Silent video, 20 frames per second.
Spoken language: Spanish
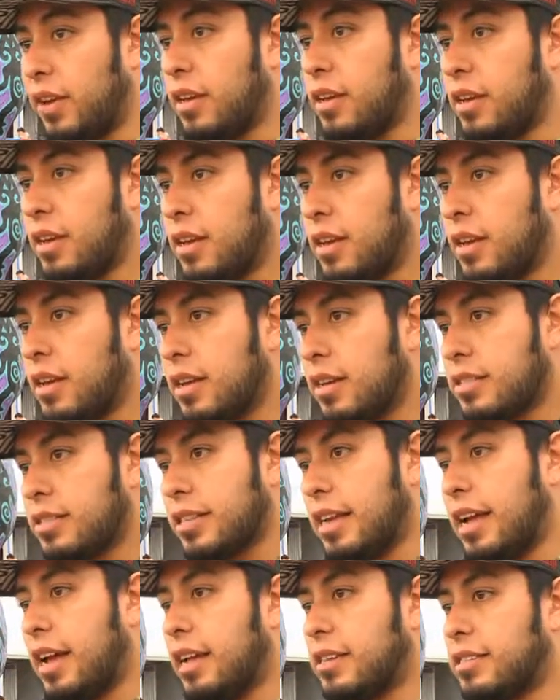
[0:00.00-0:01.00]
e
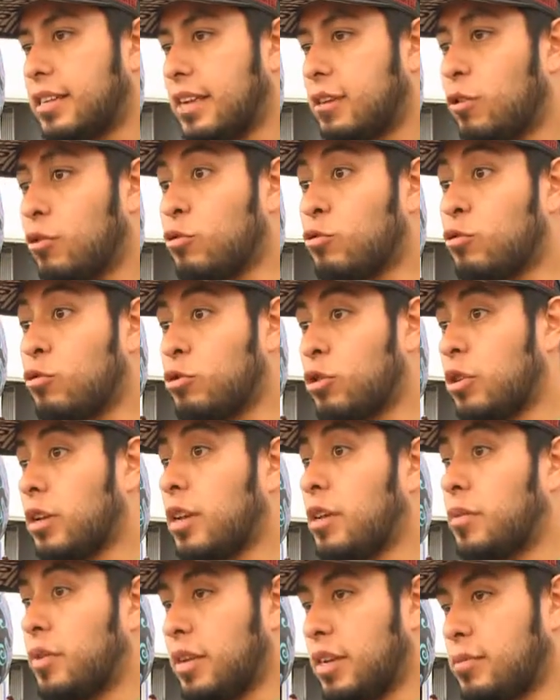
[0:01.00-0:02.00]
se hace el concurso de
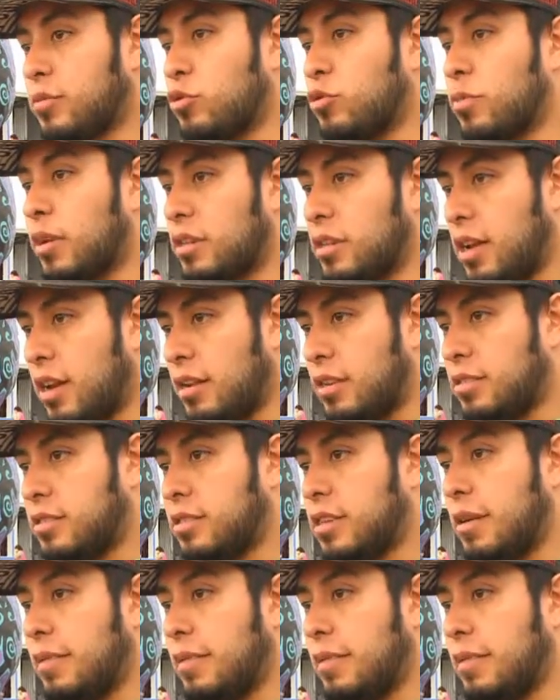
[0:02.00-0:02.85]
alebrijes monumentales.